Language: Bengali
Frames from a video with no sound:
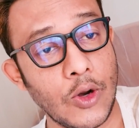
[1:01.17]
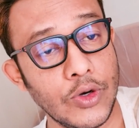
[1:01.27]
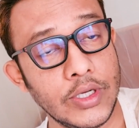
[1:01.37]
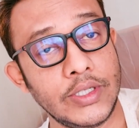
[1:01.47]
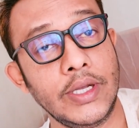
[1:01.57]

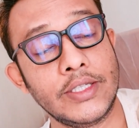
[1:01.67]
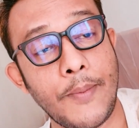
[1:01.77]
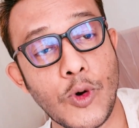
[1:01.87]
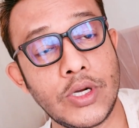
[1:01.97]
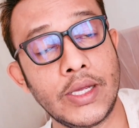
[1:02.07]
কারণে সেই
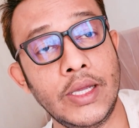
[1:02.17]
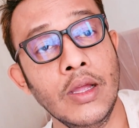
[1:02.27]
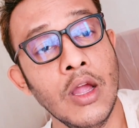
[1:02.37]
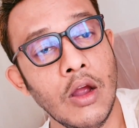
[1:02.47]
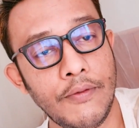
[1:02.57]
সাপোর্টটা কি
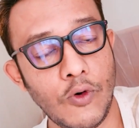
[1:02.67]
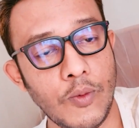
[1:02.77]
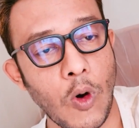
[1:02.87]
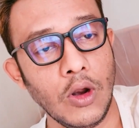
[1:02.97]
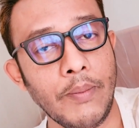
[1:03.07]

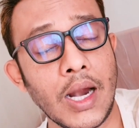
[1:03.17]
ফুটবল